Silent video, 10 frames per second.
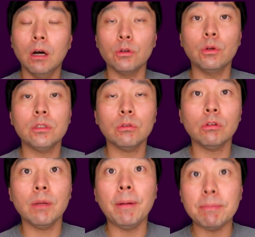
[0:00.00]
어, 요리스
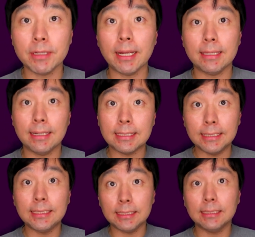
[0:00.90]
골키퍼 입장에서는
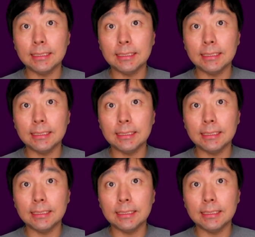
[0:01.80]
그, 시,